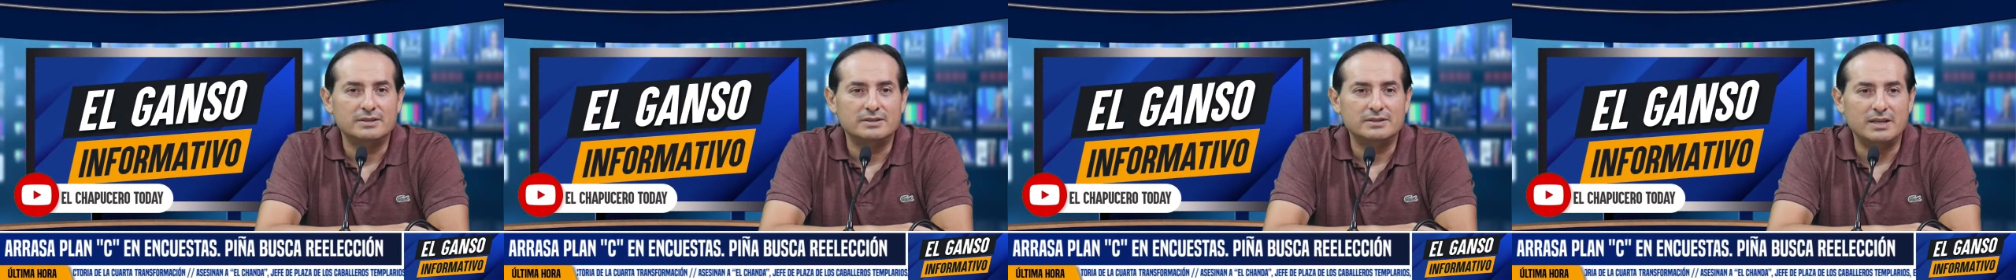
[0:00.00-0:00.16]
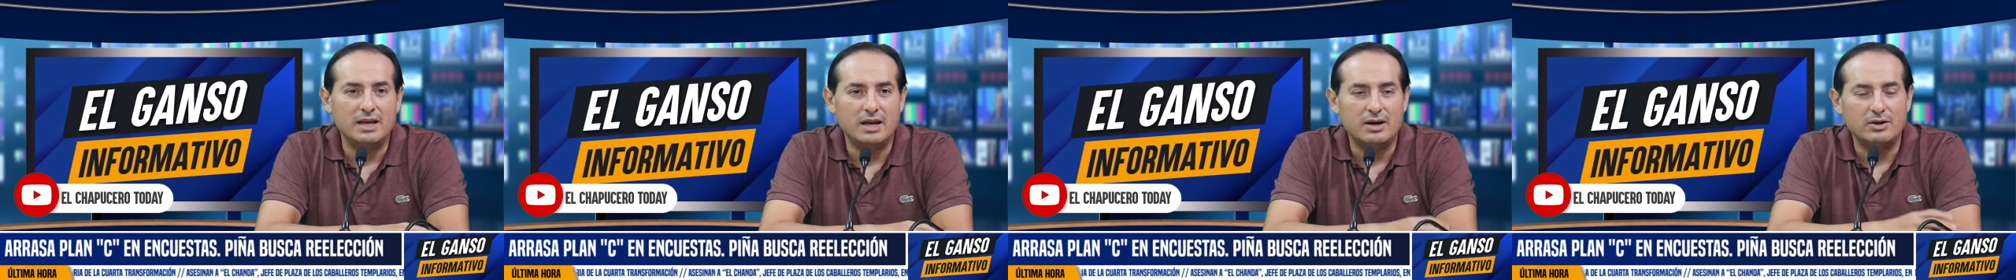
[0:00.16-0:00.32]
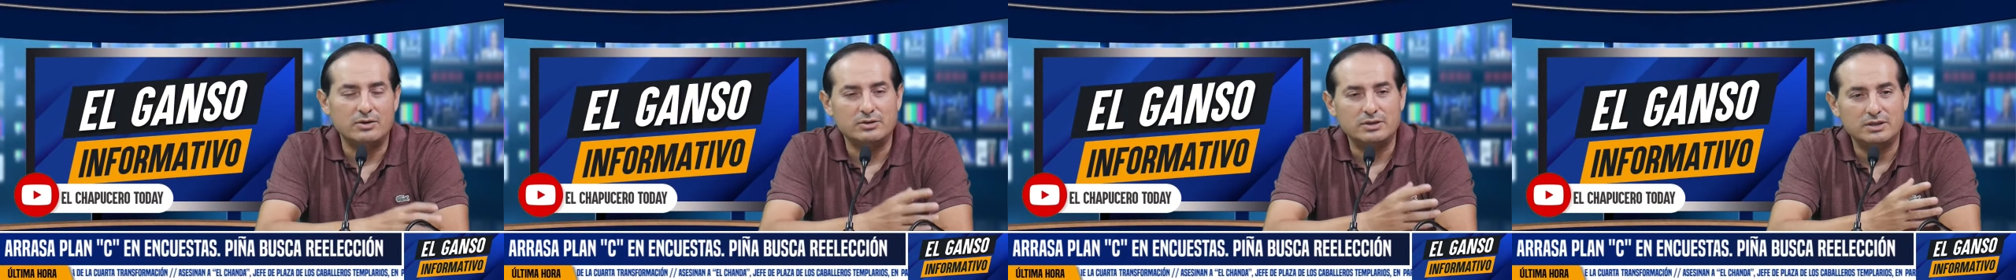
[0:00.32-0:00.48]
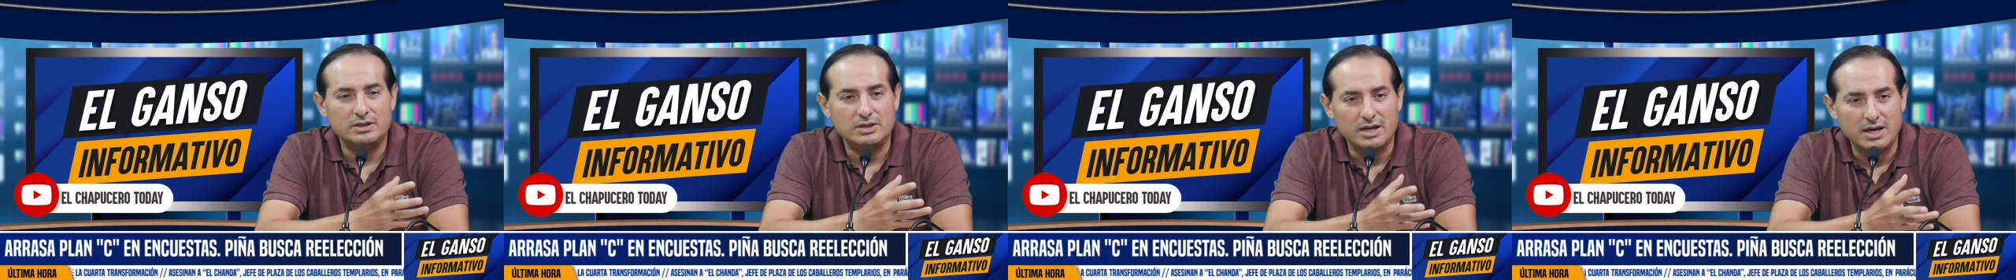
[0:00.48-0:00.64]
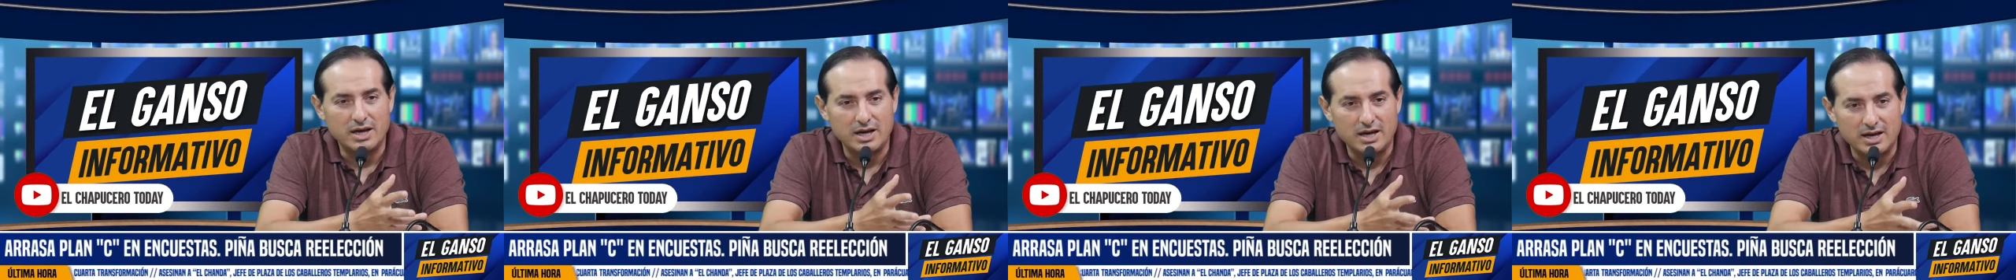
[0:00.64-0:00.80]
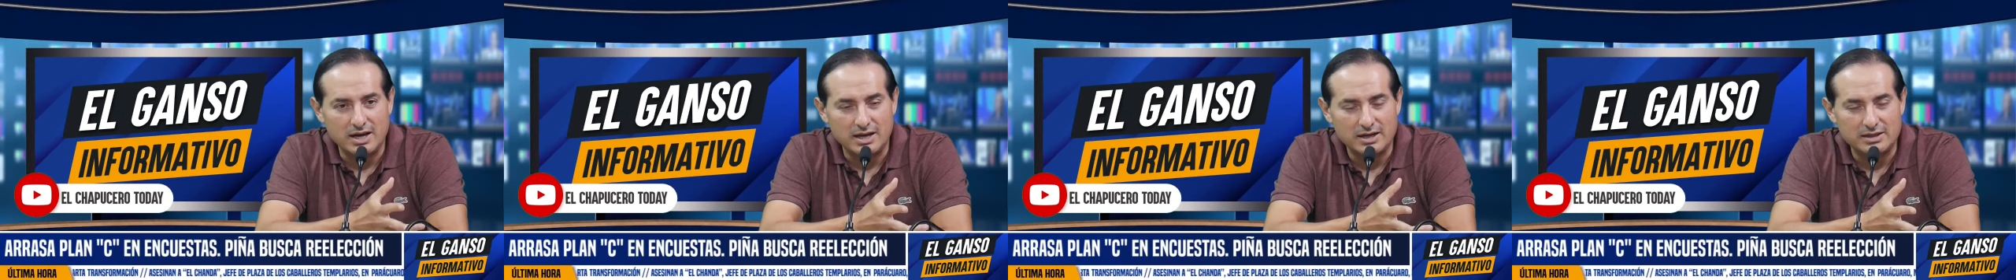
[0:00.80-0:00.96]
de
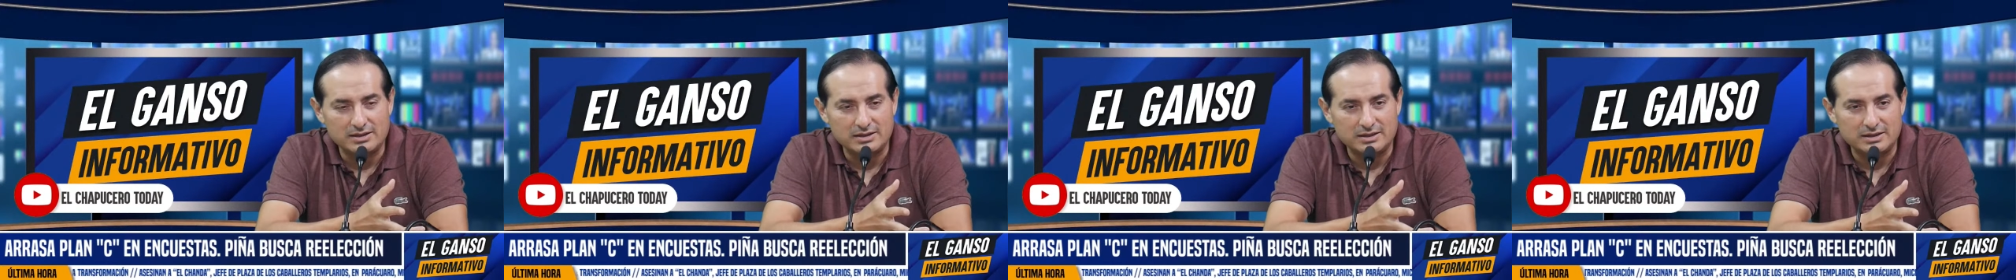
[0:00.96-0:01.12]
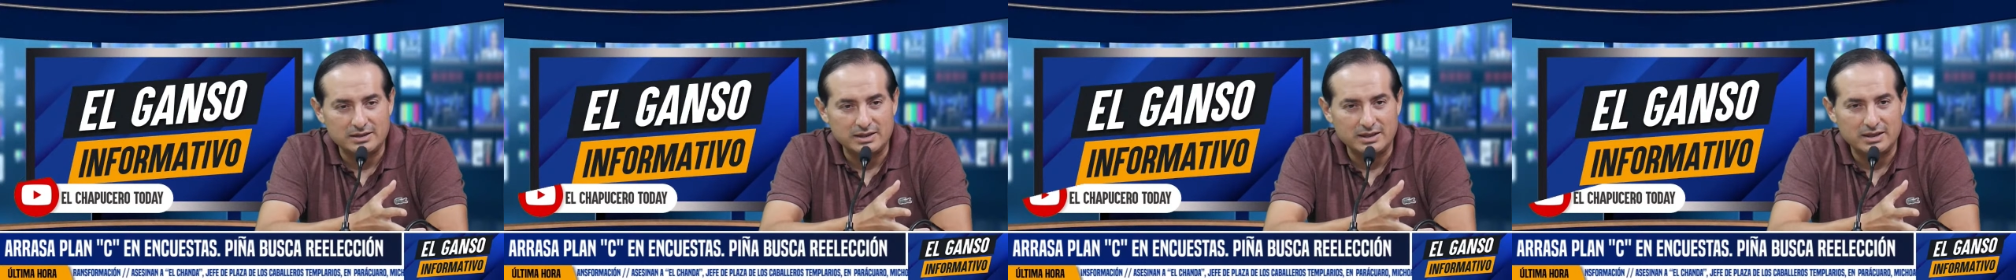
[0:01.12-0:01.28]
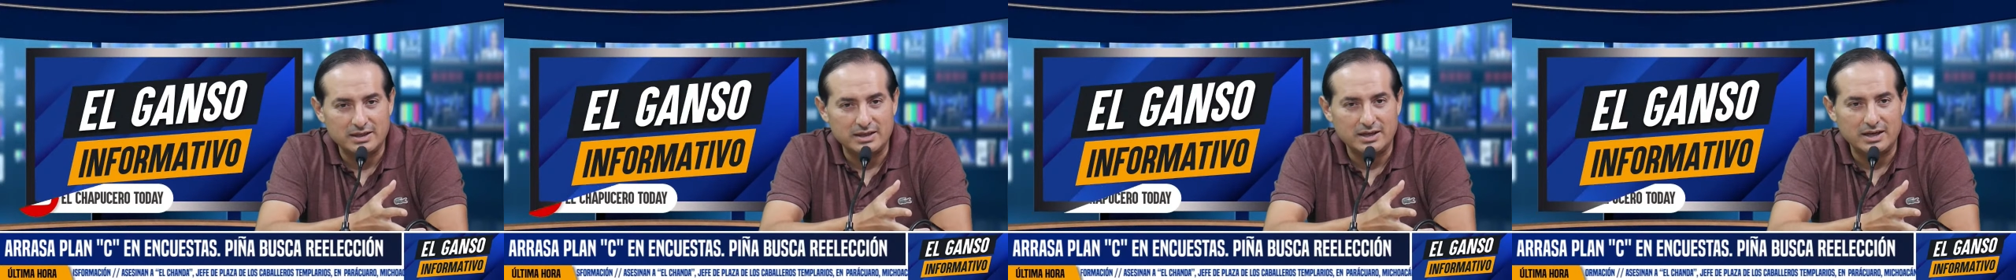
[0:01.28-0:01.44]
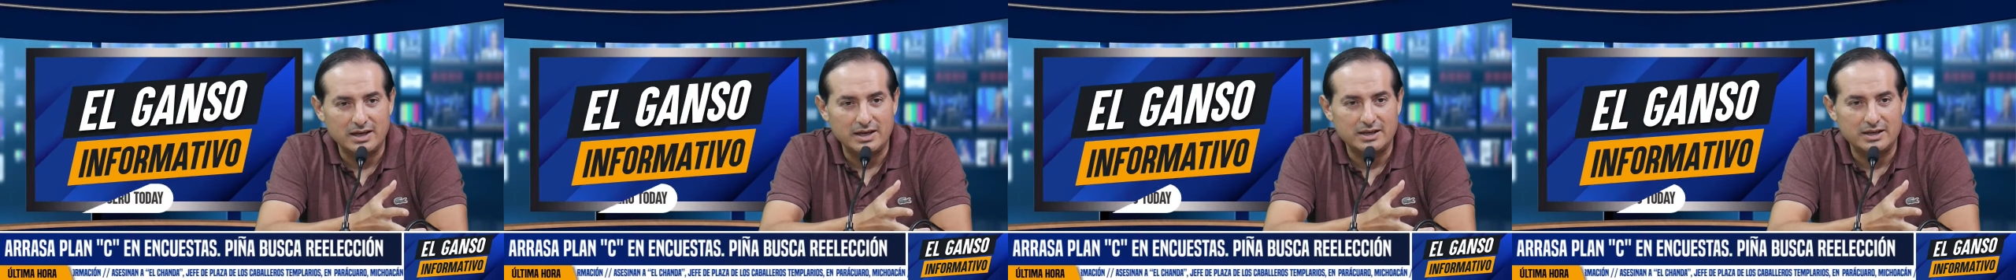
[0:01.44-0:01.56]
arrodillarse